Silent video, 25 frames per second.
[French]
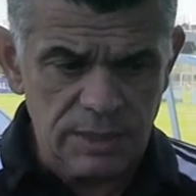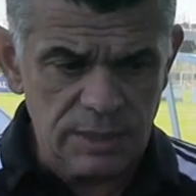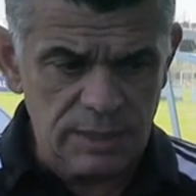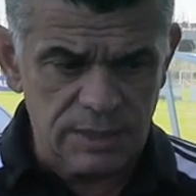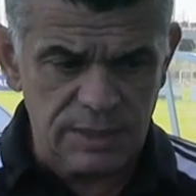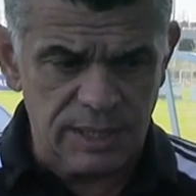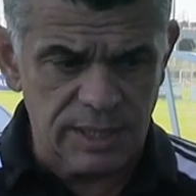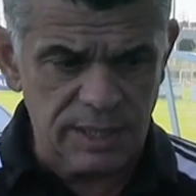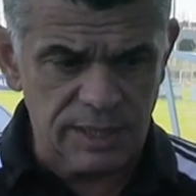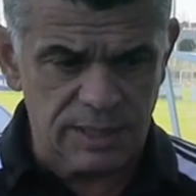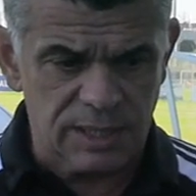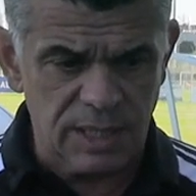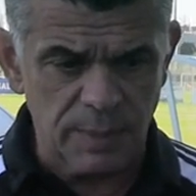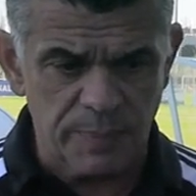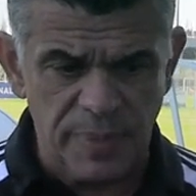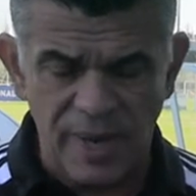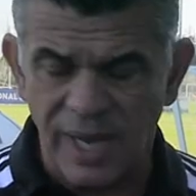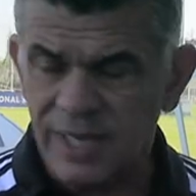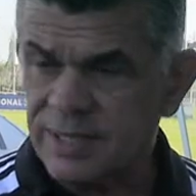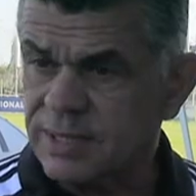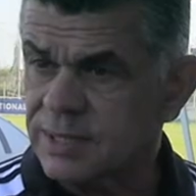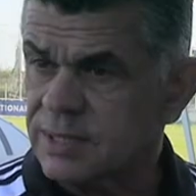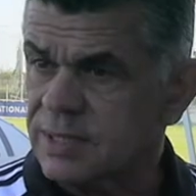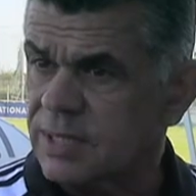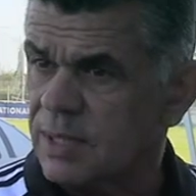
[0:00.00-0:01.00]
ce qui n'est
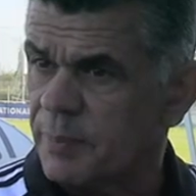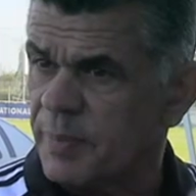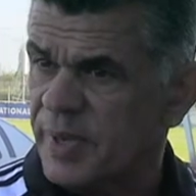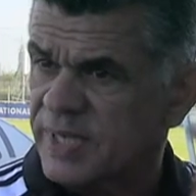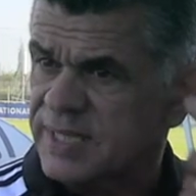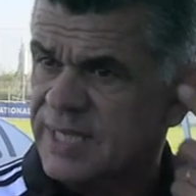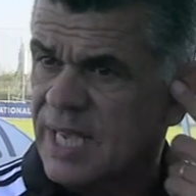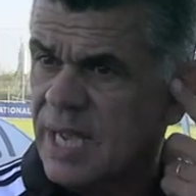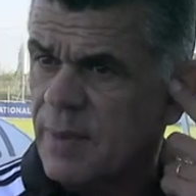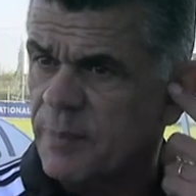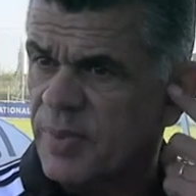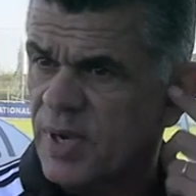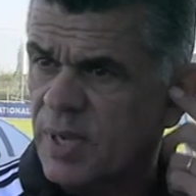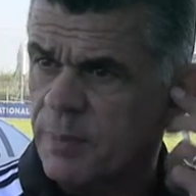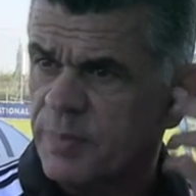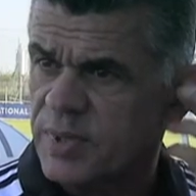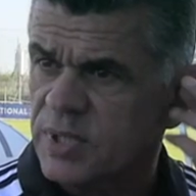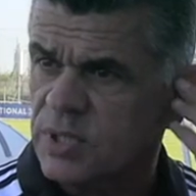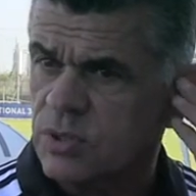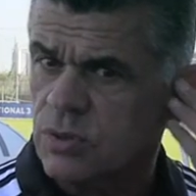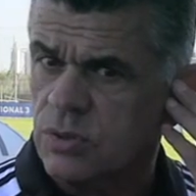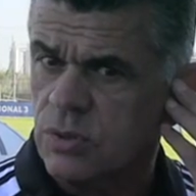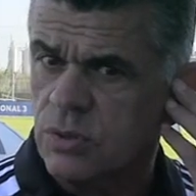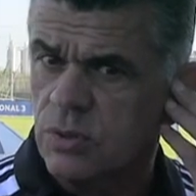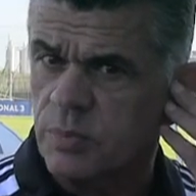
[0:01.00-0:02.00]
pas, pas simple, hein,
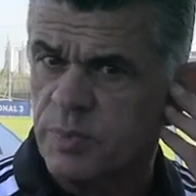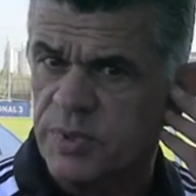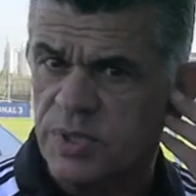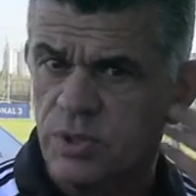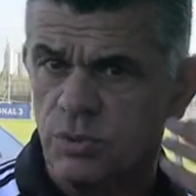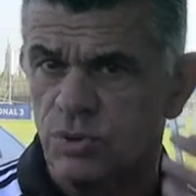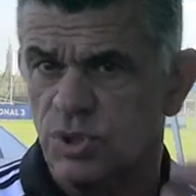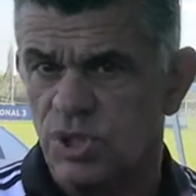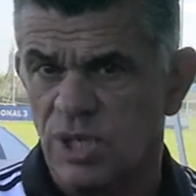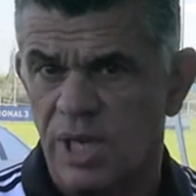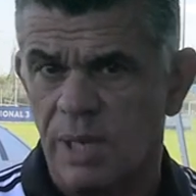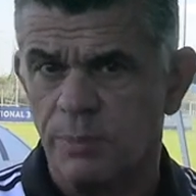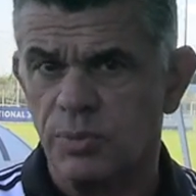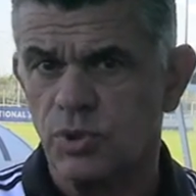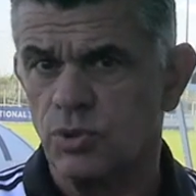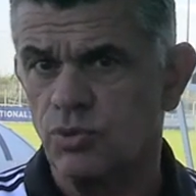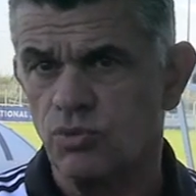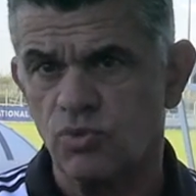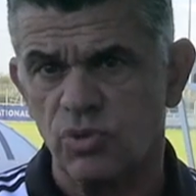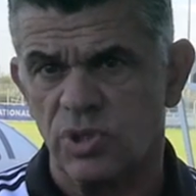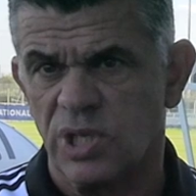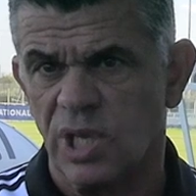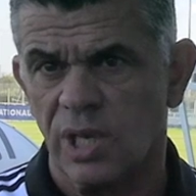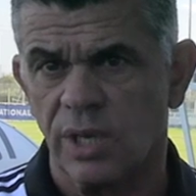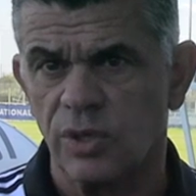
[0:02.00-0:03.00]
parce que, parce que j'ai
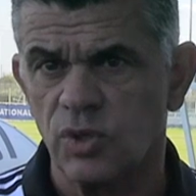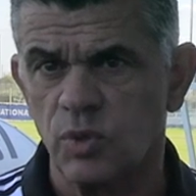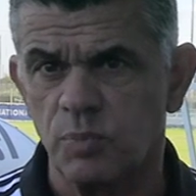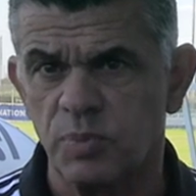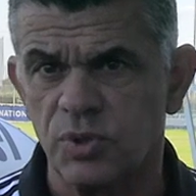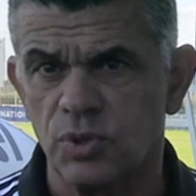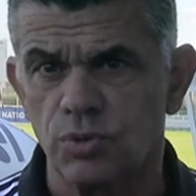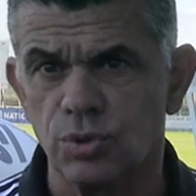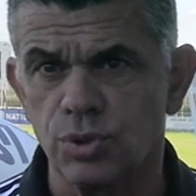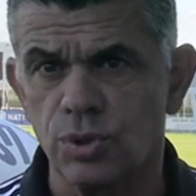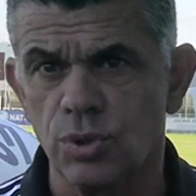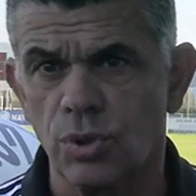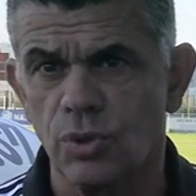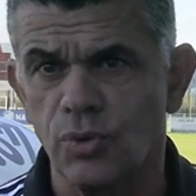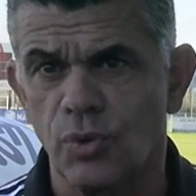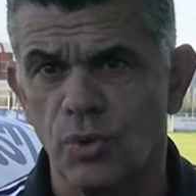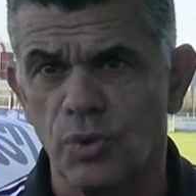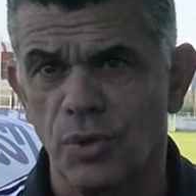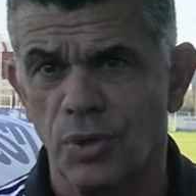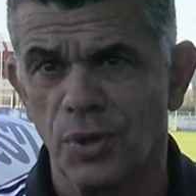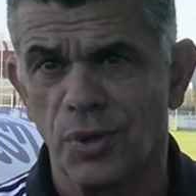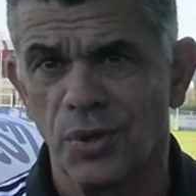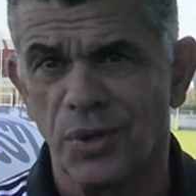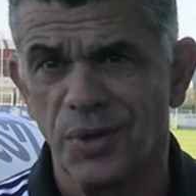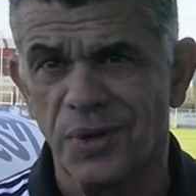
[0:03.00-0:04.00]
l'habitude du terrain depuis toujours.
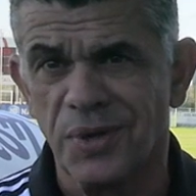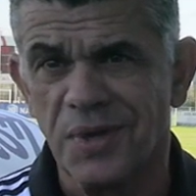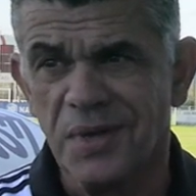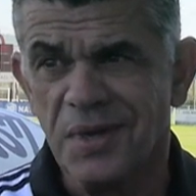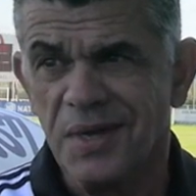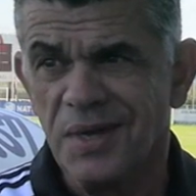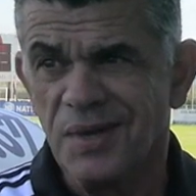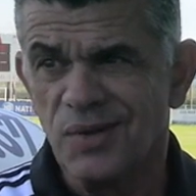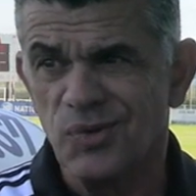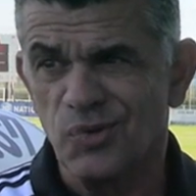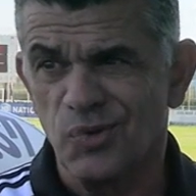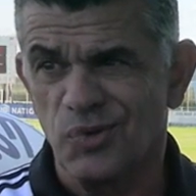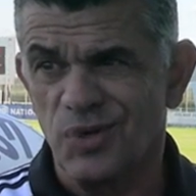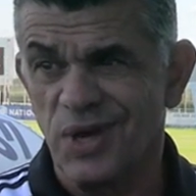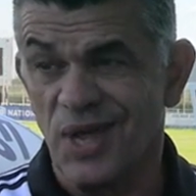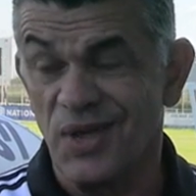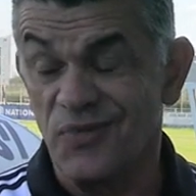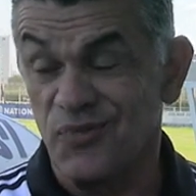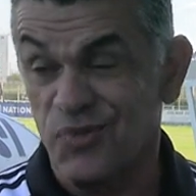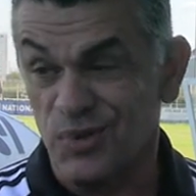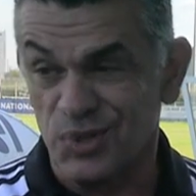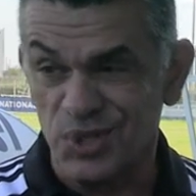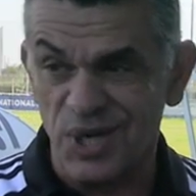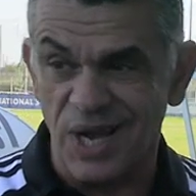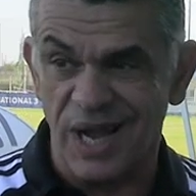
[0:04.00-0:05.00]
Donc, euh, donc là,
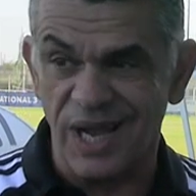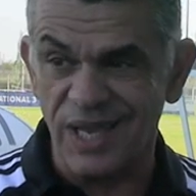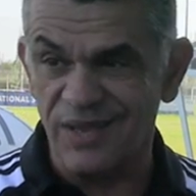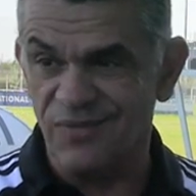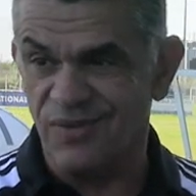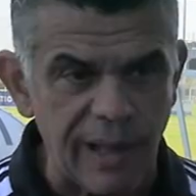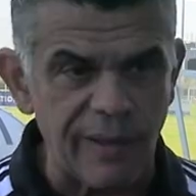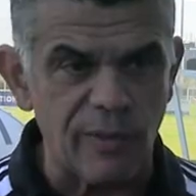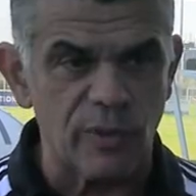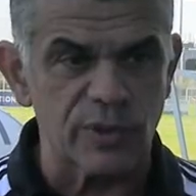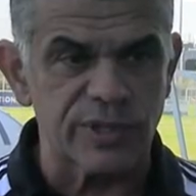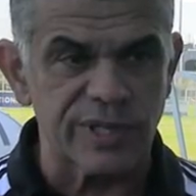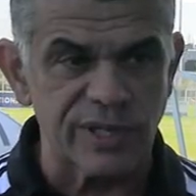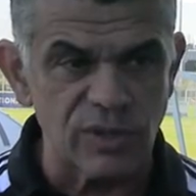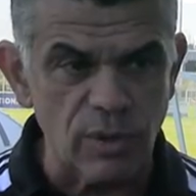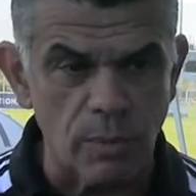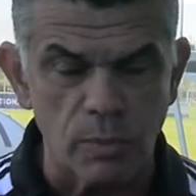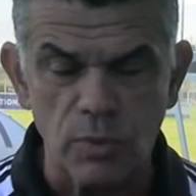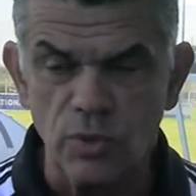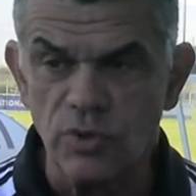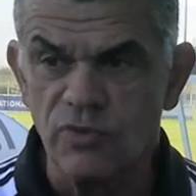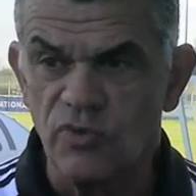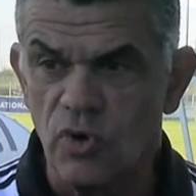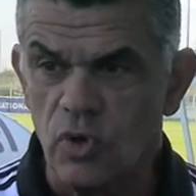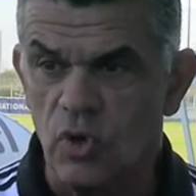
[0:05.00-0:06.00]
il faut que j'arrive à rentrer dans
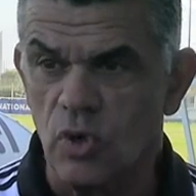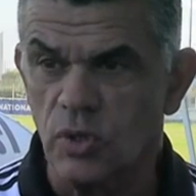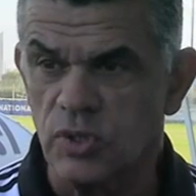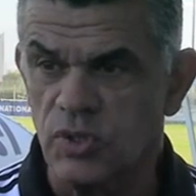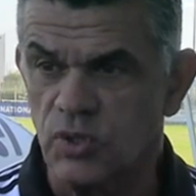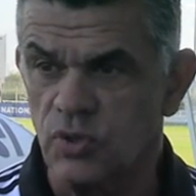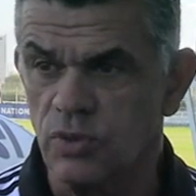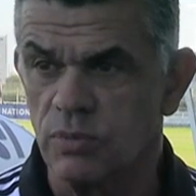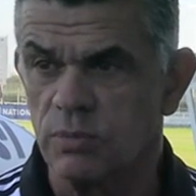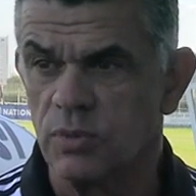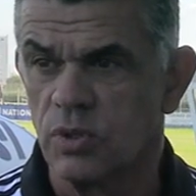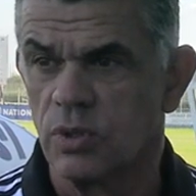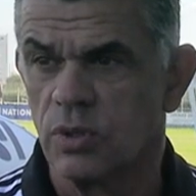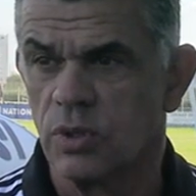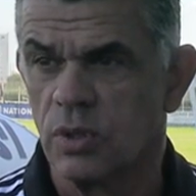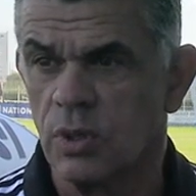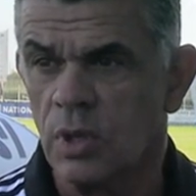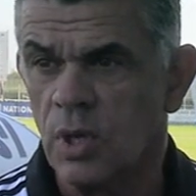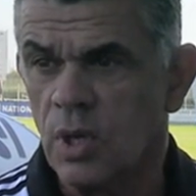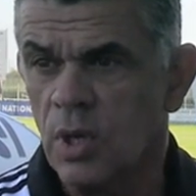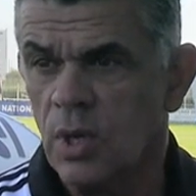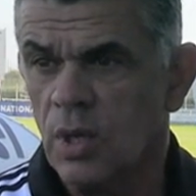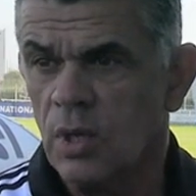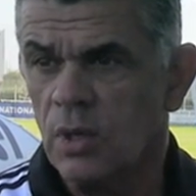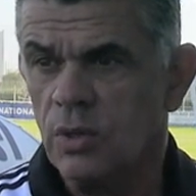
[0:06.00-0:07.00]
mon nouveau costume de,